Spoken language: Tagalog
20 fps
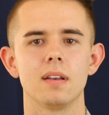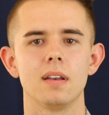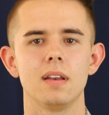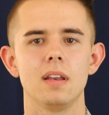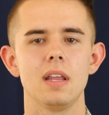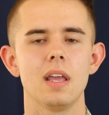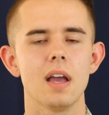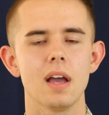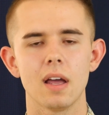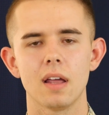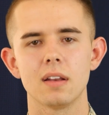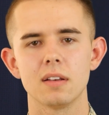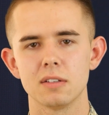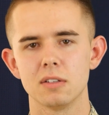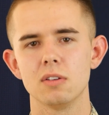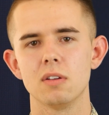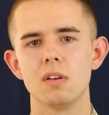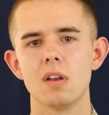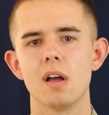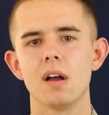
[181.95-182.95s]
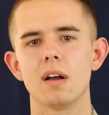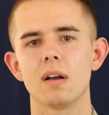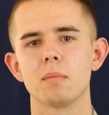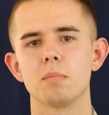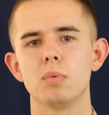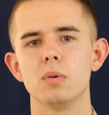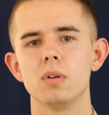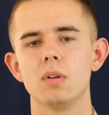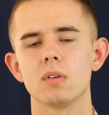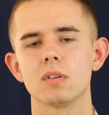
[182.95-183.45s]
diha jud ang
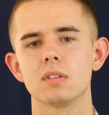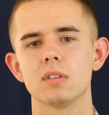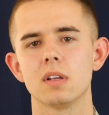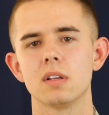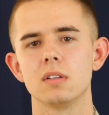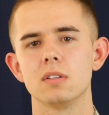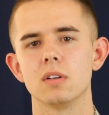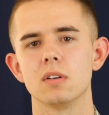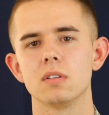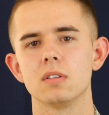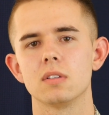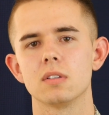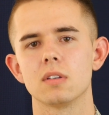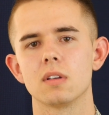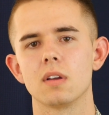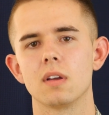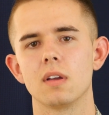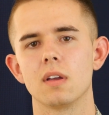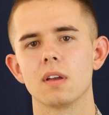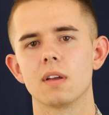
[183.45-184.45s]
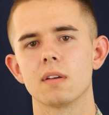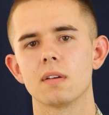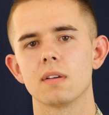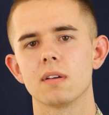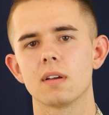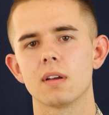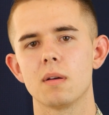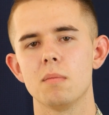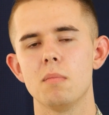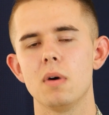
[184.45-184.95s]
pulong sa Dios
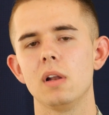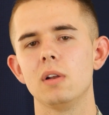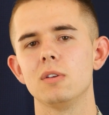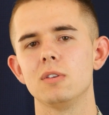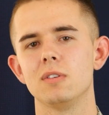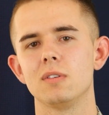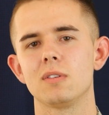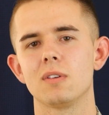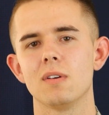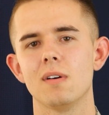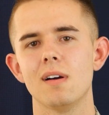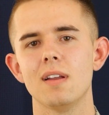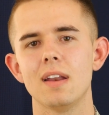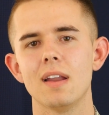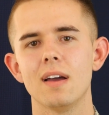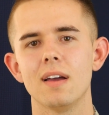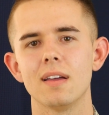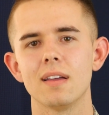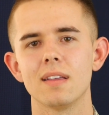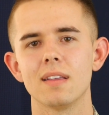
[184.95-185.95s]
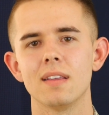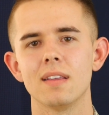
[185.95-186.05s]
kabalo jud ko ana